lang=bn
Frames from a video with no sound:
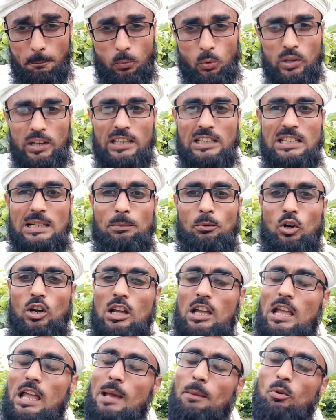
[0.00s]
বলে দেব
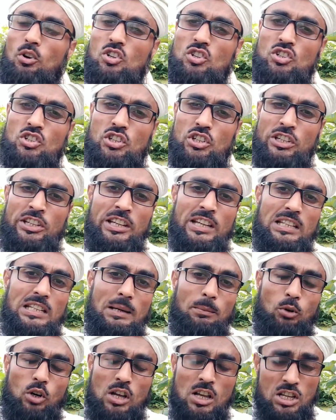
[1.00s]
এবং শিখিয়ে
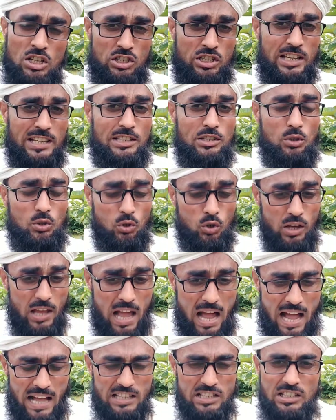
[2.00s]
দেব সেই জন্যই
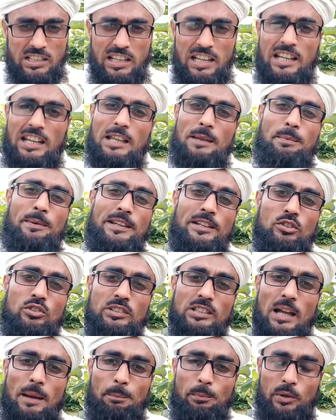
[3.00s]
আজকের এই
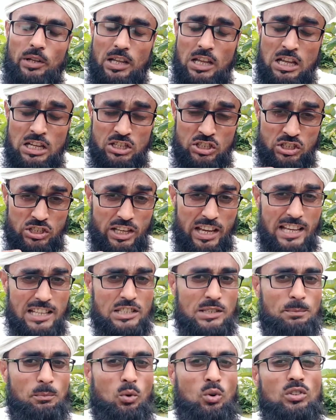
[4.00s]
ভিডিওটি আপনি
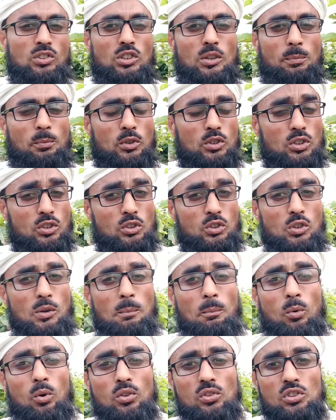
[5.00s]
শেষ মুহূর্ত পর্যন্ত
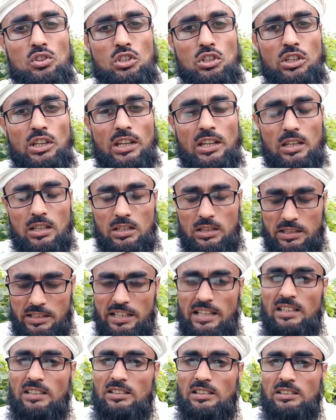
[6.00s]
মন দিয়ে
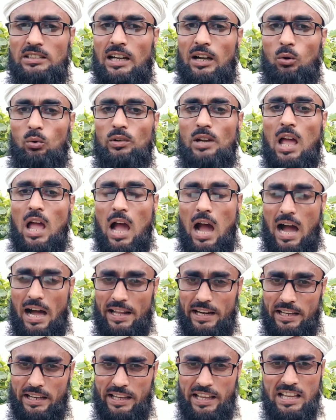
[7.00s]
দেখতে থাকুন
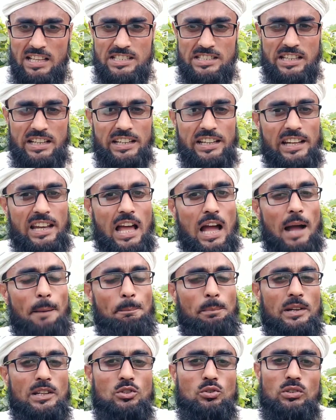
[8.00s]
আর এই চ্যানেলে
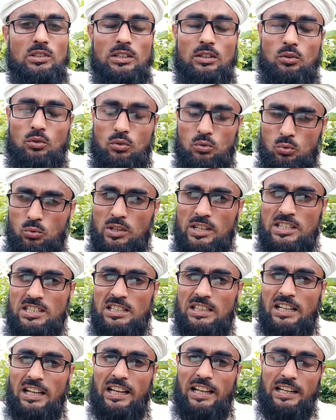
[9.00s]
আপনি যদি নতুন
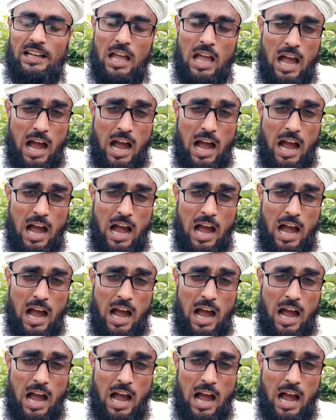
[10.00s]
এসে থাকেন